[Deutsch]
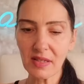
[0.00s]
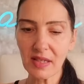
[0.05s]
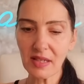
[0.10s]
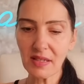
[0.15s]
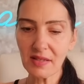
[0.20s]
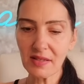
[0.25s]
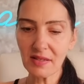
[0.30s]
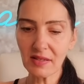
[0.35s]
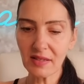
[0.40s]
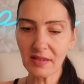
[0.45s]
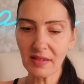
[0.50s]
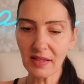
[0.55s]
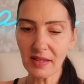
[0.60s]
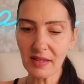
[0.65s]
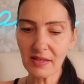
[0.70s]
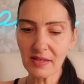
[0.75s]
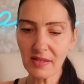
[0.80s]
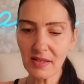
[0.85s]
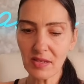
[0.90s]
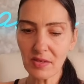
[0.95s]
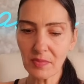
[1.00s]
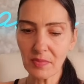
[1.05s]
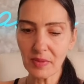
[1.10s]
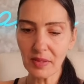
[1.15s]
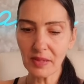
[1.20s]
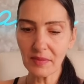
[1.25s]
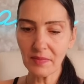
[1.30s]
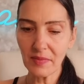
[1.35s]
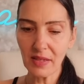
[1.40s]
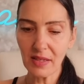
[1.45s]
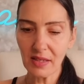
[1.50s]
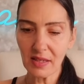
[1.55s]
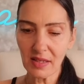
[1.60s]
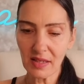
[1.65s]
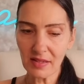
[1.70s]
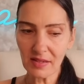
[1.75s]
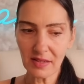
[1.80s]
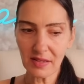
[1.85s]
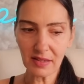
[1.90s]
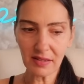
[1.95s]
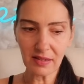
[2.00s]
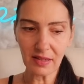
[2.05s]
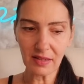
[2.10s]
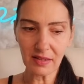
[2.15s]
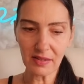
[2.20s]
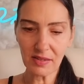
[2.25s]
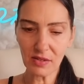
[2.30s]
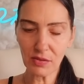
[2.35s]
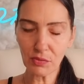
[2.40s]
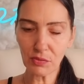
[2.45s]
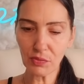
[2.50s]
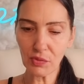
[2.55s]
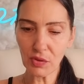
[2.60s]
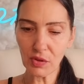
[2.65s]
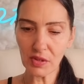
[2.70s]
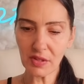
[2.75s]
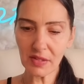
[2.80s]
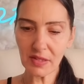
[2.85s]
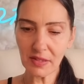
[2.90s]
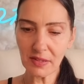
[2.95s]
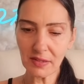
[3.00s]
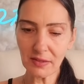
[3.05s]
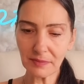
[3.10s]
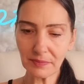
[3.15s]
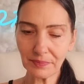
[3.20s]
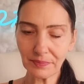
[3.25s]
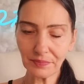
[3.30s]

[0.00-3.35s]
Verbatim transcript: alles klar sichtbar. Es liegt alles vor dir.